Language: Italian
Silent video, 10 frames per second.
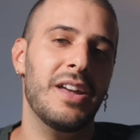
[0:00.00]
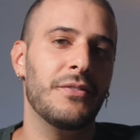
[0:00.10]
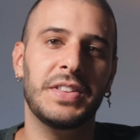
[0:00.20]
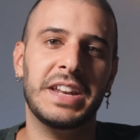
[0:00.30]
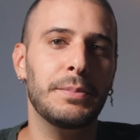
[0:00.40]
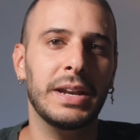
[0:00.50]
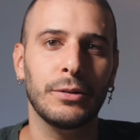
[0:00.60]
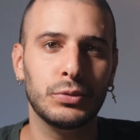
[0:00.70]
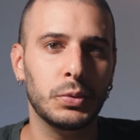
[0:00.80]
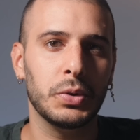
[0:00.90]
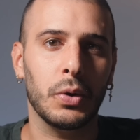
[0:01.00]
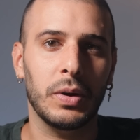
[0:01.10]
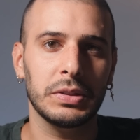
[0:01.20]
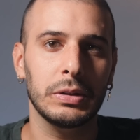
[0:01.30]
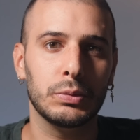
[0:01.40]
Vedremo in autunno
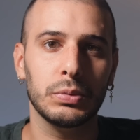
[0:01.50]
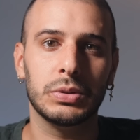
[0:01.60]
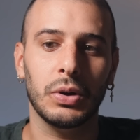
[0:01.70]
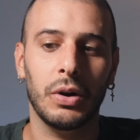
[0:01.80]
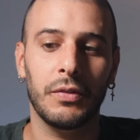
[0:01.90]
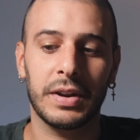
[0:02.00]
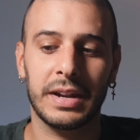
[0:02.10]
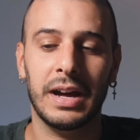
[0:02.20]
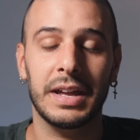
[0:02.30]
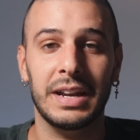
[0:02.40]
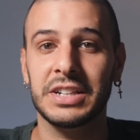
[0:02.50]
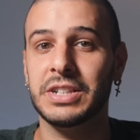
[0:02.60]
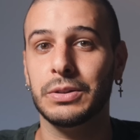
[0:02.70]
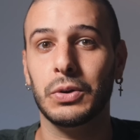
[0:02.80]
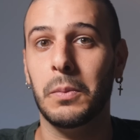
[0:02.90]
quando il tutto verrà
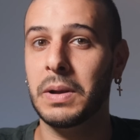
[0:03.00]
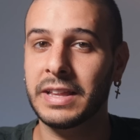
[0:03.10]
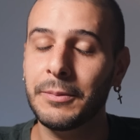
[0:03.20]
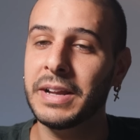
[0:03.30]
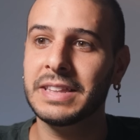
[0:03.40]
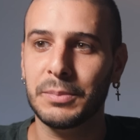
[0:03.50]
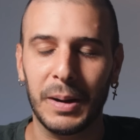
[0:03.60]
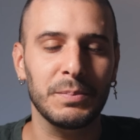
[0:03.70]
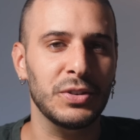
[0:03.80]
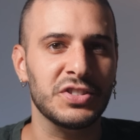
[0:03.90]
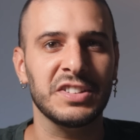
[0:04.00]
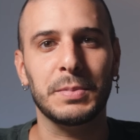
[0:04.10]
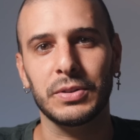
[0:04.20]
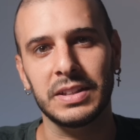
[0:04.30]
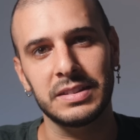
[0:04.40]
rilasciato completamente, ma io ci
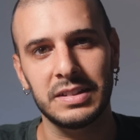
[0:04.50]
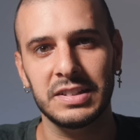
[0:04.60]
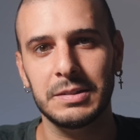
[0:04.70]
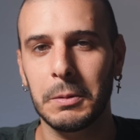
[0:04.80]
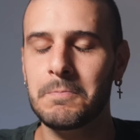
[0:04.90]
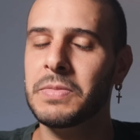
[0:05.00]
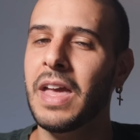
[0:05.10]
spero tantissimo.